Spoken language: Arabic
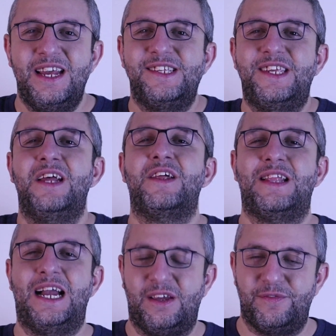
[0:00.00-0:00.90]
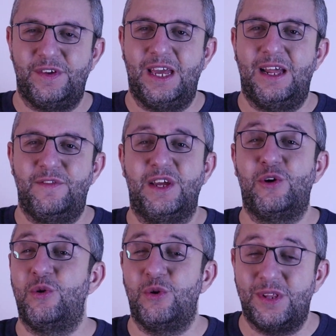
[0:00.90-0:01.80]
ازاي اقدر اتحكم فيها الفان
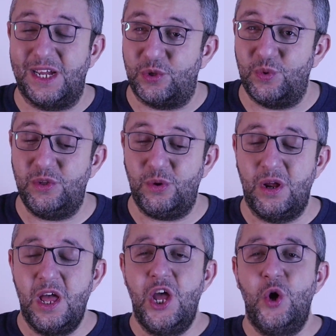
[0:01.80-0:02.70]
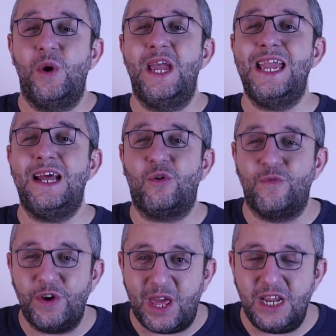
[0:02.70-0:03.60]
كول يونت اكتويتر وايه هي
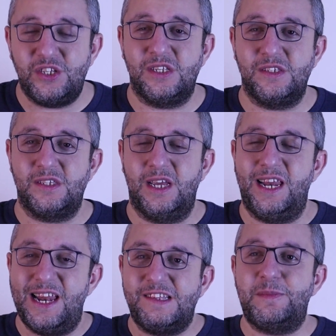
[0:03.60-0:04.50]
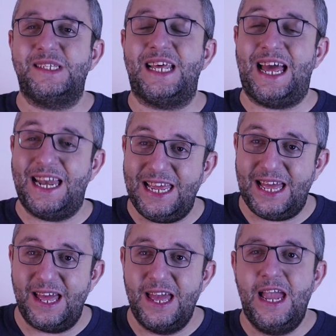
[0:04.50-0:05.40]
الكونفيجريشنز اللي لازم اسال
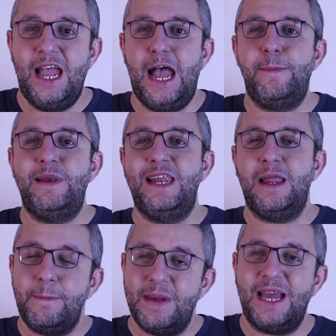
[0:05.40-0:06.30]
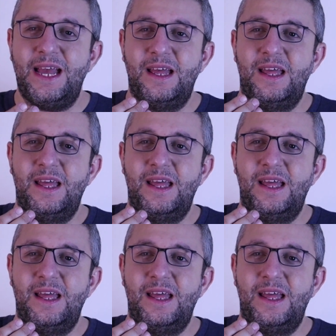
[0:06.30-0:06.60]
عليها قبل لما